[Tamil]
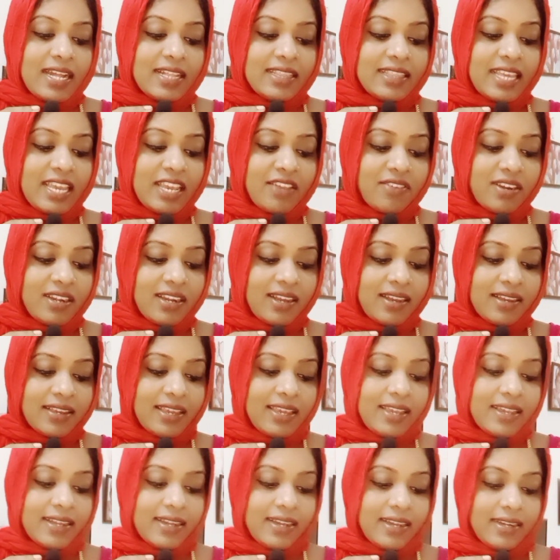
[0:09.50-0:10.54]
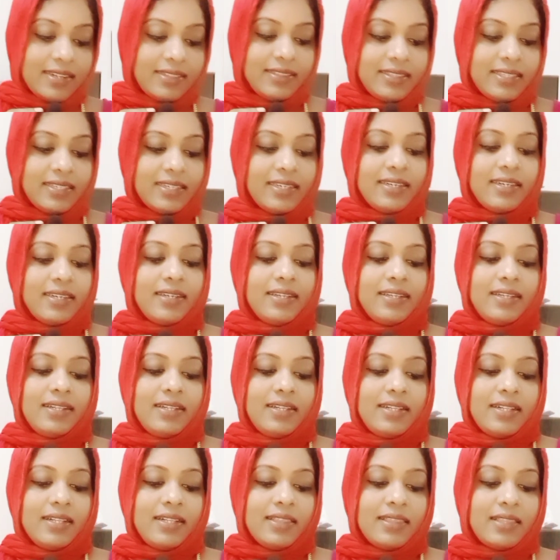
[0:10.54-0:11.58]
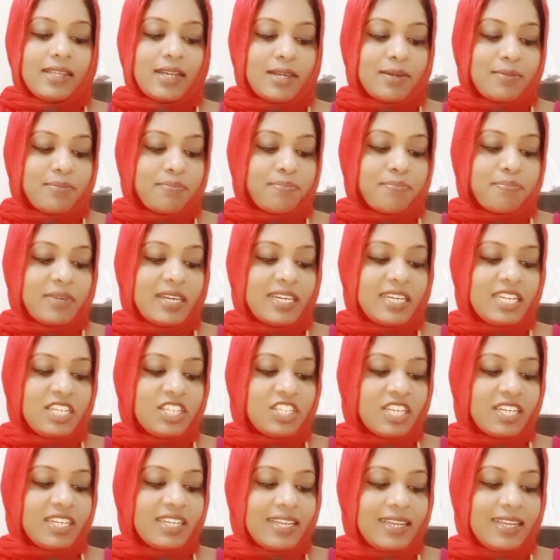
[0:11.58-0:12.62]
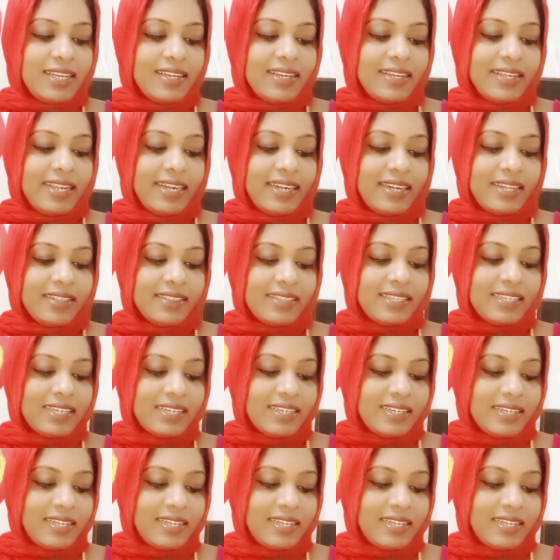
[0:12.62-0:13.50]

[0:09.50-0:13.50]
தேவனாகிய கர்த்தர் தாம் மனுஷனில் எடுத்த